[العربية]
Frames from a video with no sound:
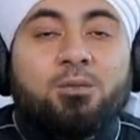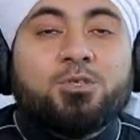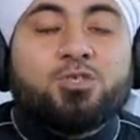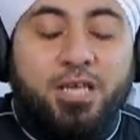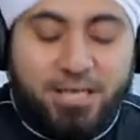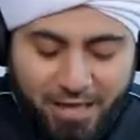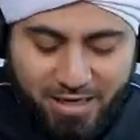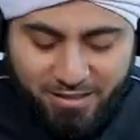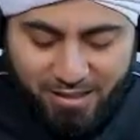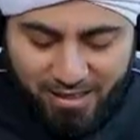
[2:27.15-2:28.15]
بشيء
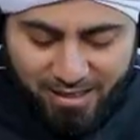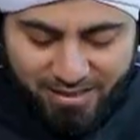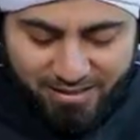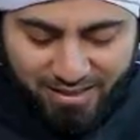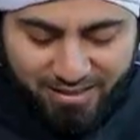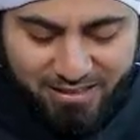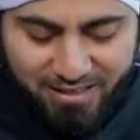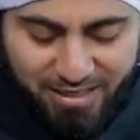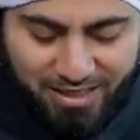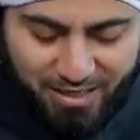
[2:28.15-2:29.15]
عن عن عن
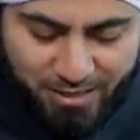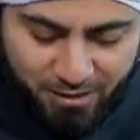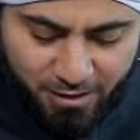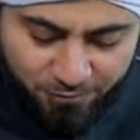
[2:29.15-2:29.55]
الاخر